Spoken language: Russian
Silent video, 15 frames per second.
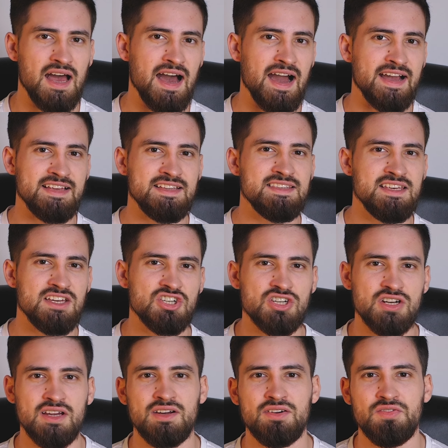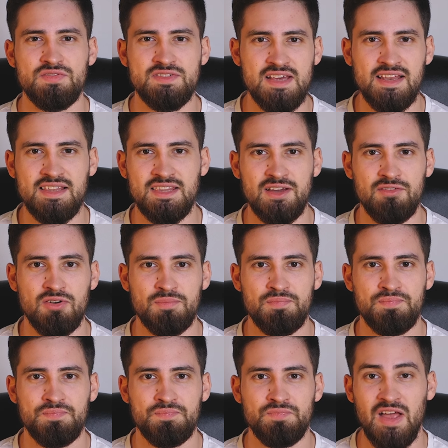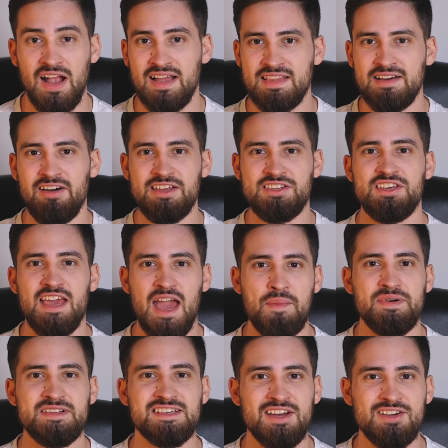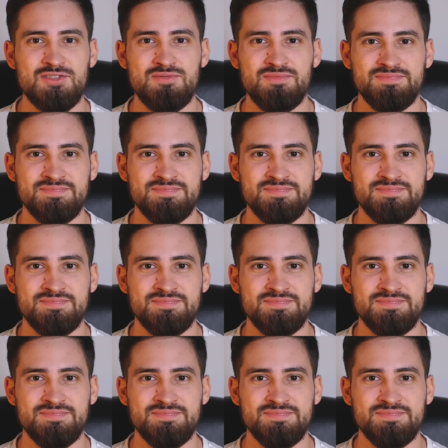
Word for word: а где же взять-то его? Так, а давайте я и подскажу.